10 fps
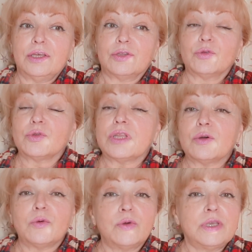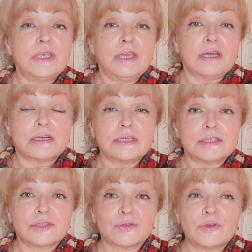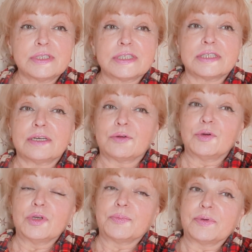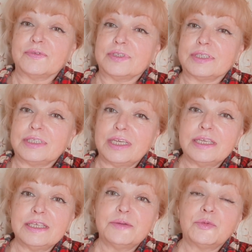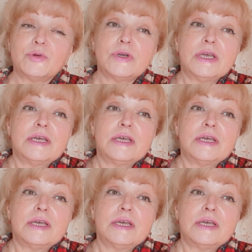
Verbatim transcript: но такое яркое солнце, такое по-весеннему,